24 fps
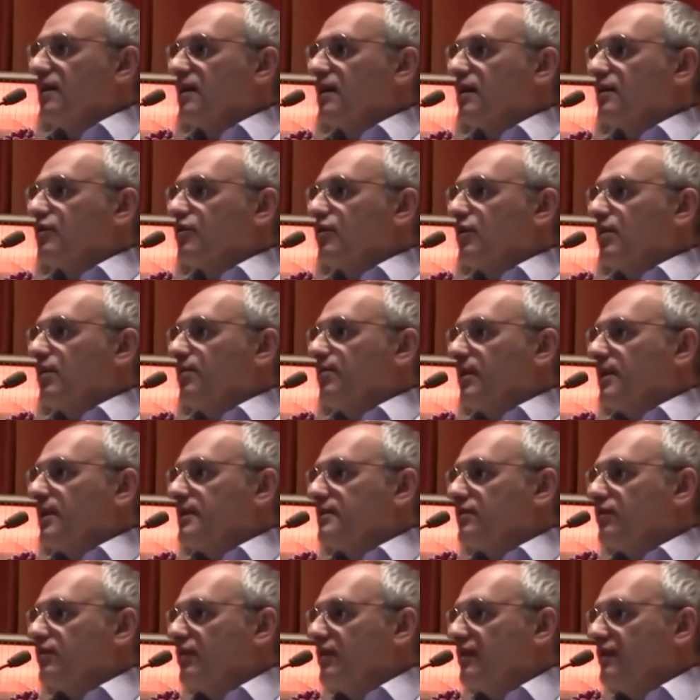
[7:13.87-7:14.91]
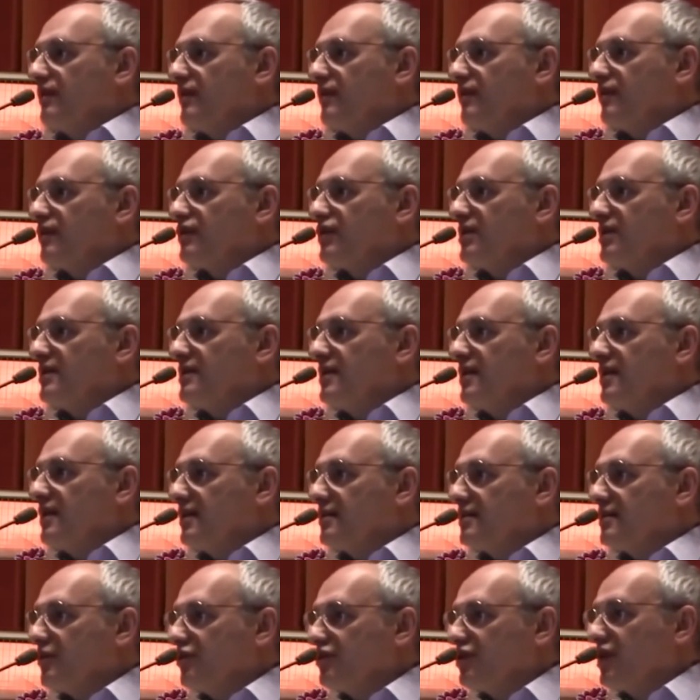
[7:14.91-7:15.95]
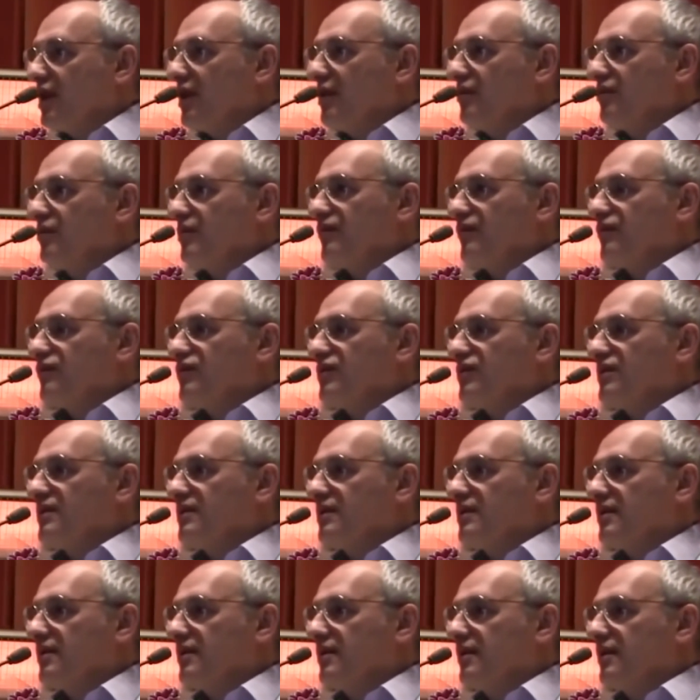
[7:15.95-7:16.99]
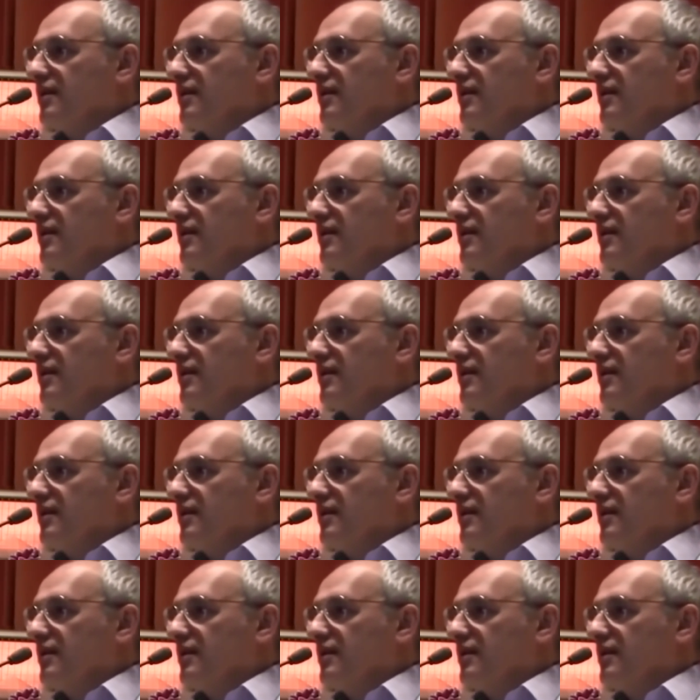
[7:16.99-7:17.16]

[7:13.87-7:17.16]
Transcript: которые происходят в его жизни и разрушают его жизнь.